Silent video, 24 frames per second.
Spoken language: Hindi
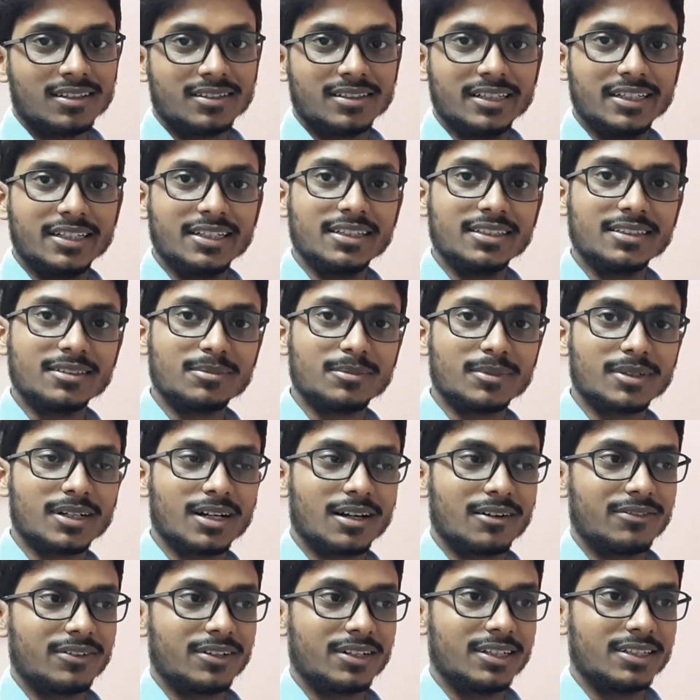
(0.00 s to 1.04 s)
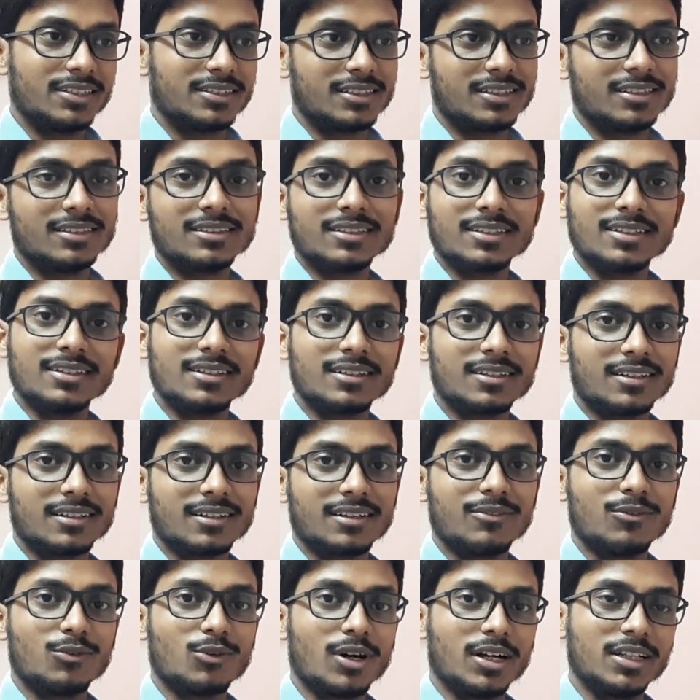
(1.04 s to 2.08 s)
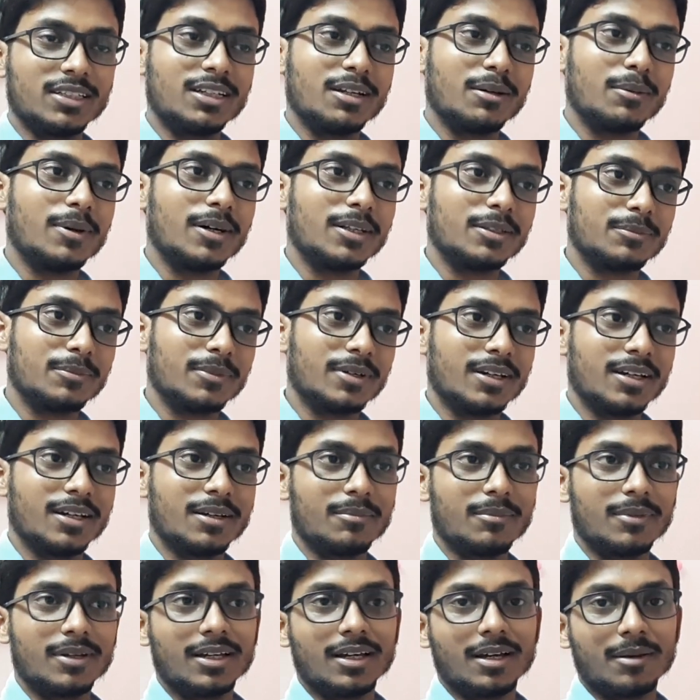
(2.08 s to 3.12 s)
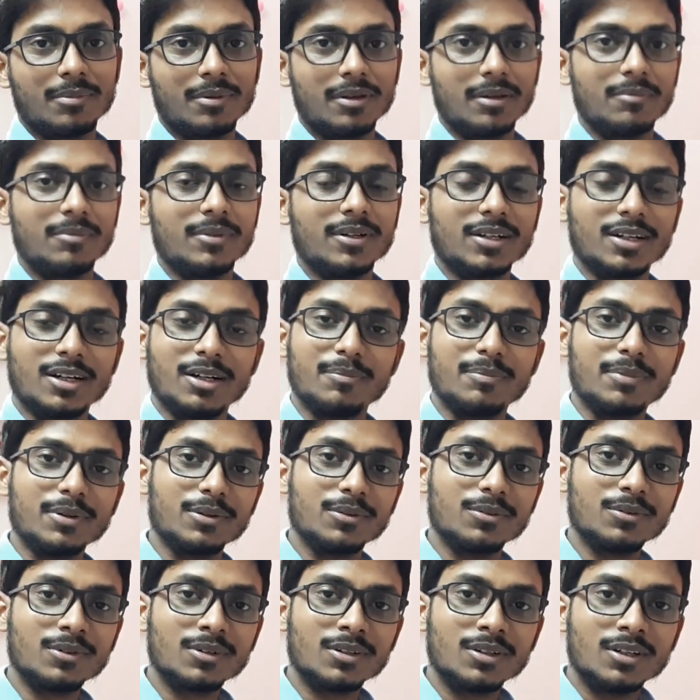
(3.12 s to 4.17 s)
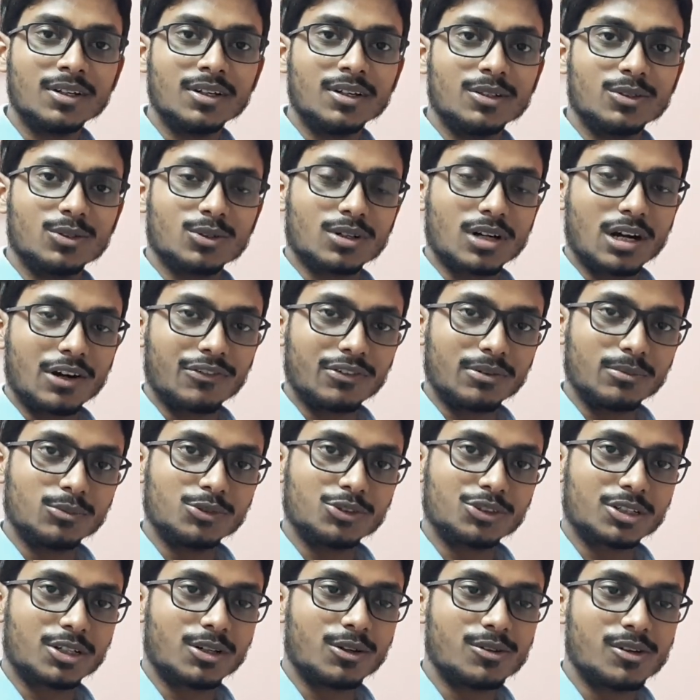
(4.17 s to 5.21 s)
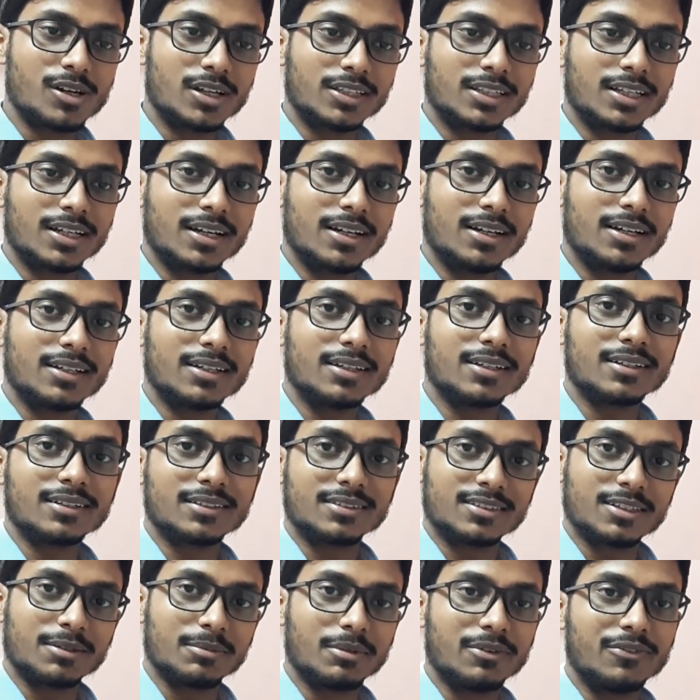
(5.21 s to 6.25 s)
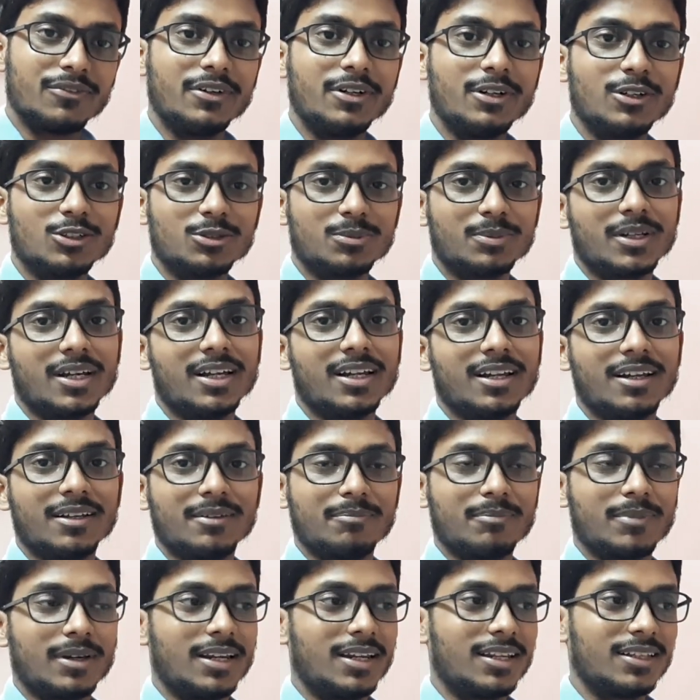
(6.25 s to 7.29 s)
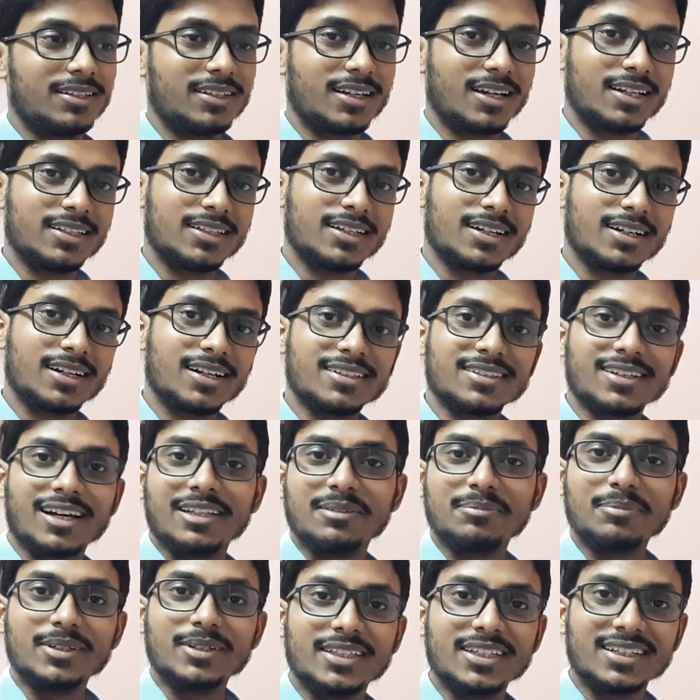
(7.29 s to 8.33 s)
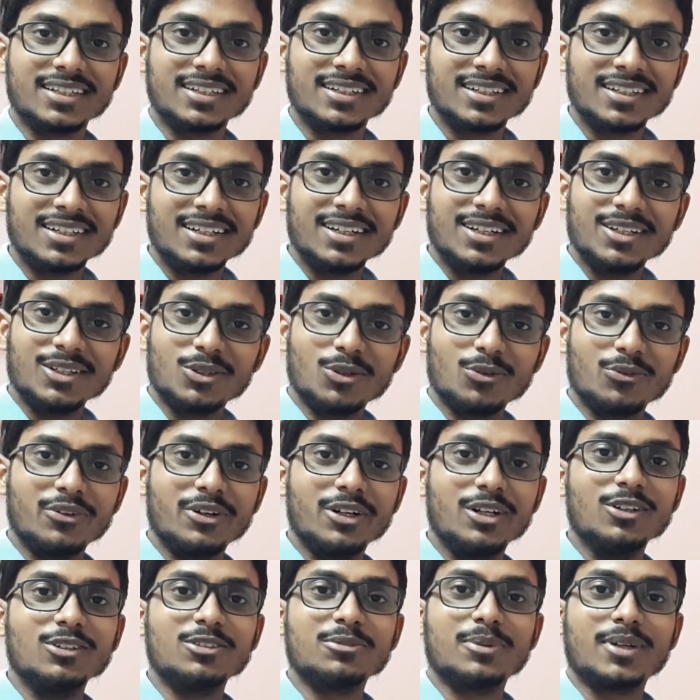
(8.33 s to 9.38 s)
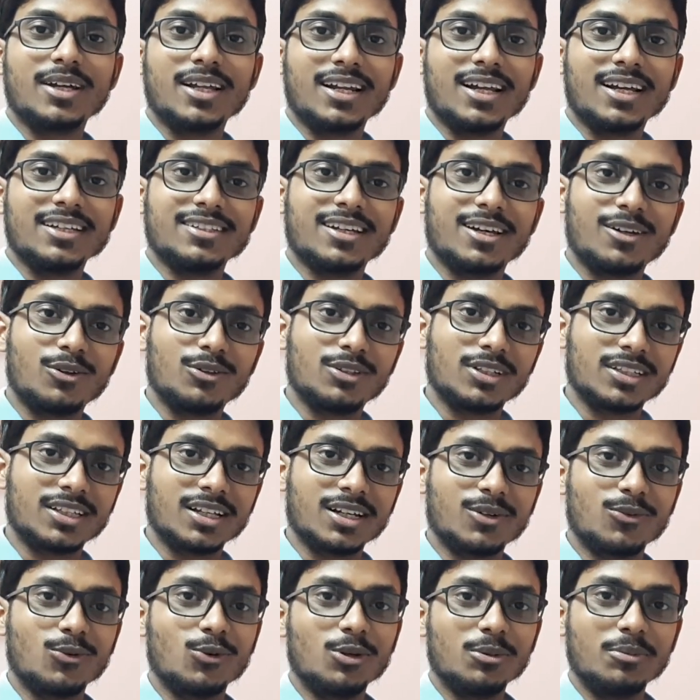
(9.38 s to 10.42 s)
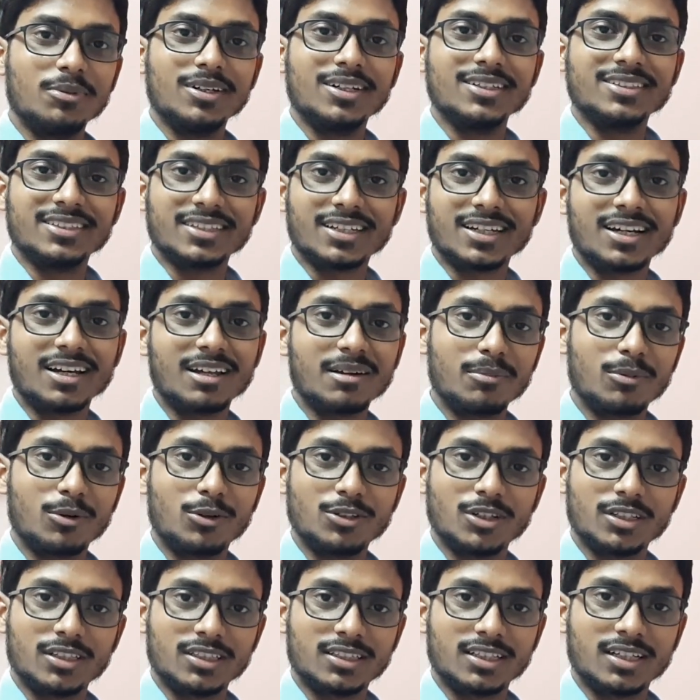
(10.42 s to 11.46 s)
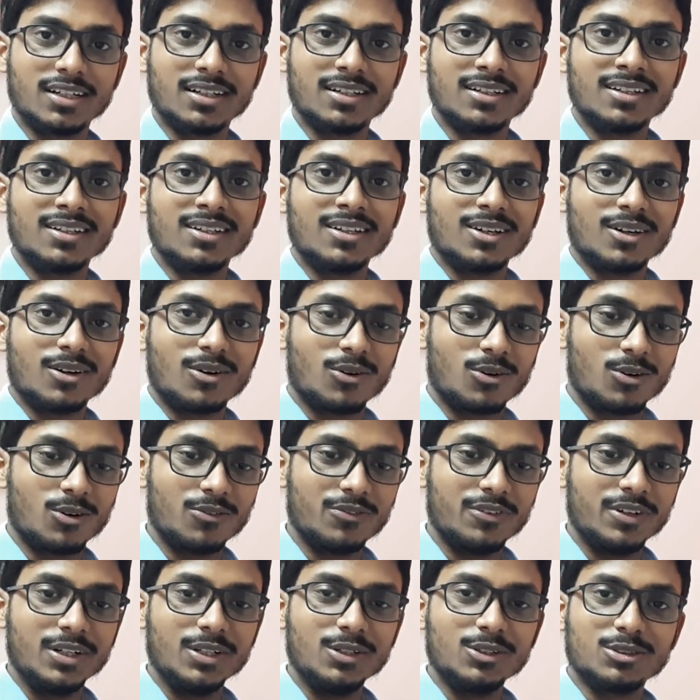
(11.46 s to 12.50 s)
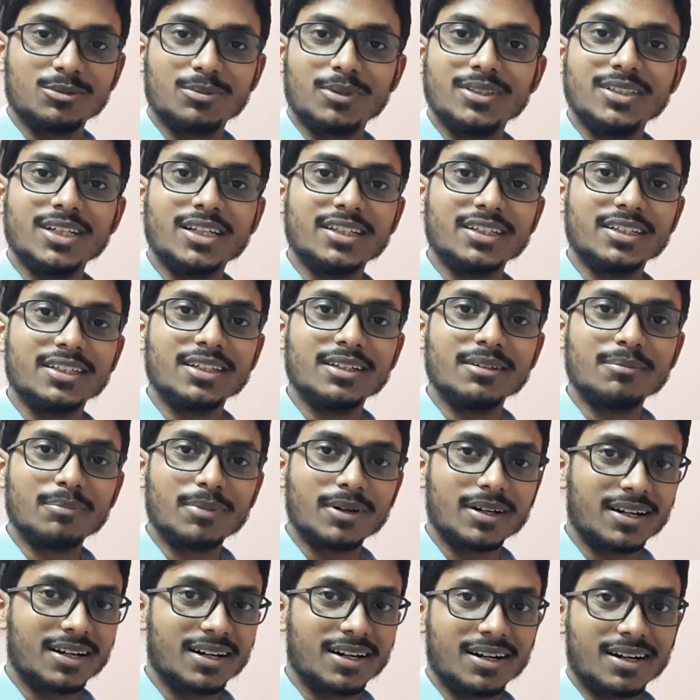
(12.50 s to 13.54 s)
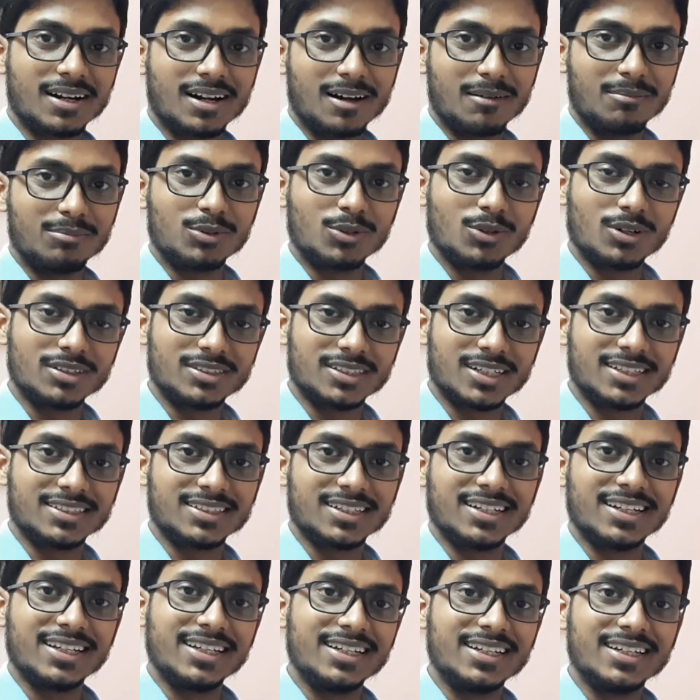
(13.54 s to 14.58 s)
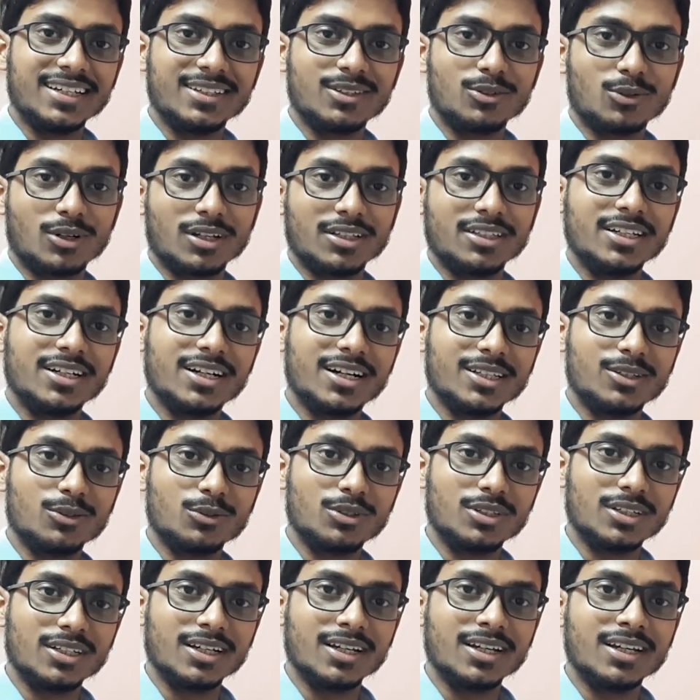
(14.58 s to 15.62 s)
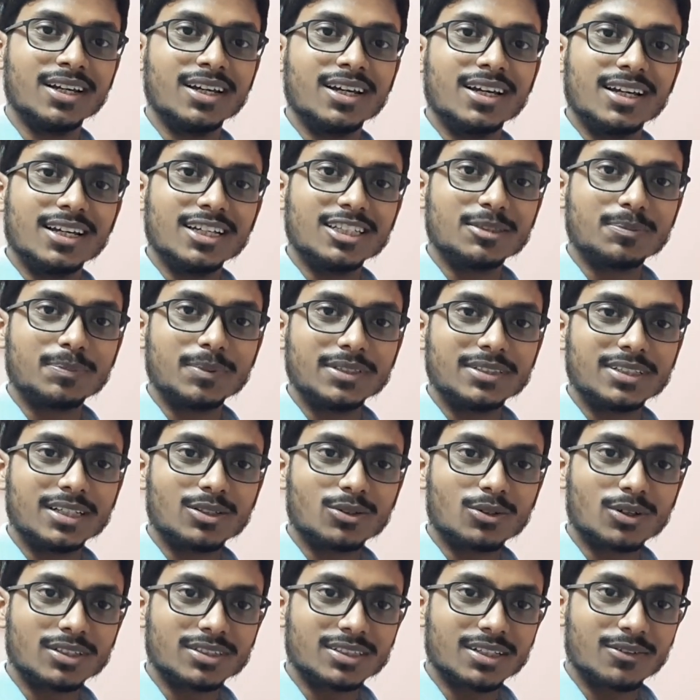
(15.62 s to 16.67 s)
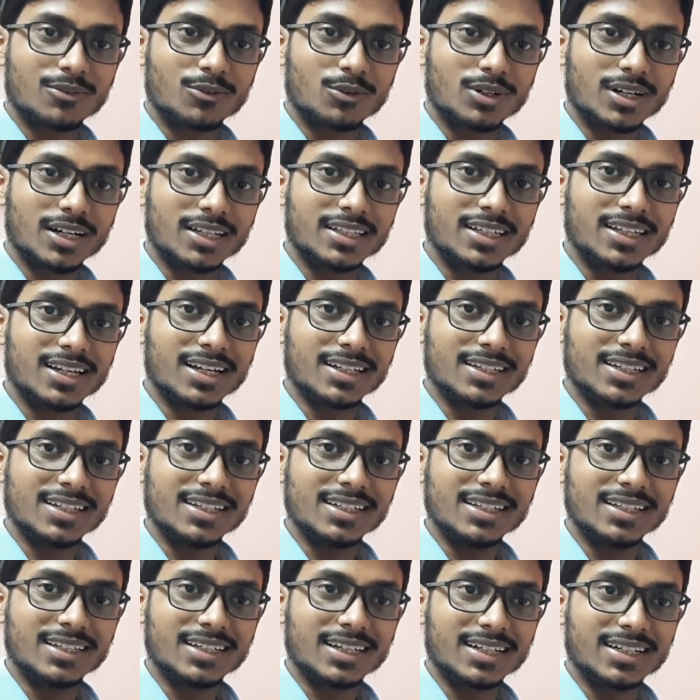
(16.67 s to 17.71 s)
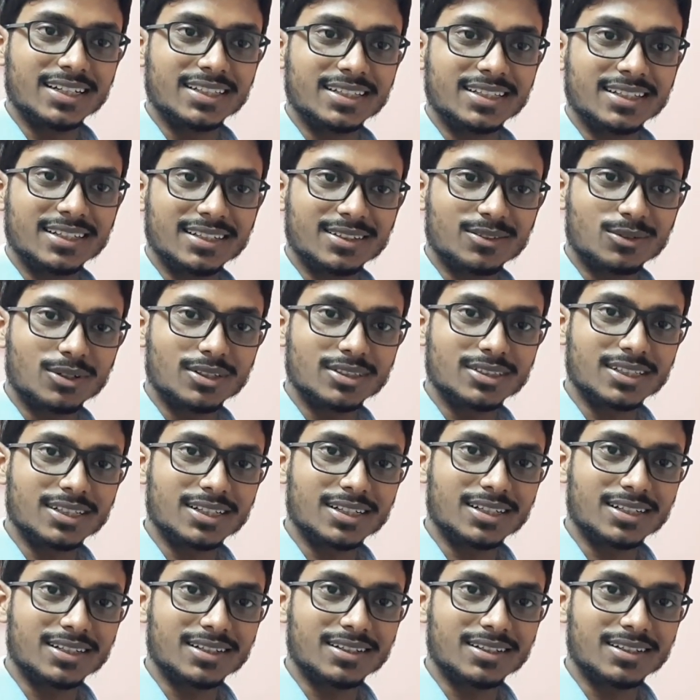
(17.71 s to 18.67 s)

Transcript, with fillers: सिटीज़ में काफ़ी डिस्टेंस है वो हैदराबाद में है मैं यहाँ पे अपने घर पे हूँ तो काफ़ी मुश्किल हो जाता है इस समय वीडियोस बनाना पहले क्या था कि साथ थे तो वीडियोस बनाना आसान होता था कोई भी किसी के घर पहुँच जाता था और वीडियोस बन जाती थी पर अब थोड़ा सा ऐसा नहीं है थोड़ा दिक्कत होती है इस पीछे थोड़ा सा वो कहते हैं ना कि क्या कहते हैं थोड़ा सा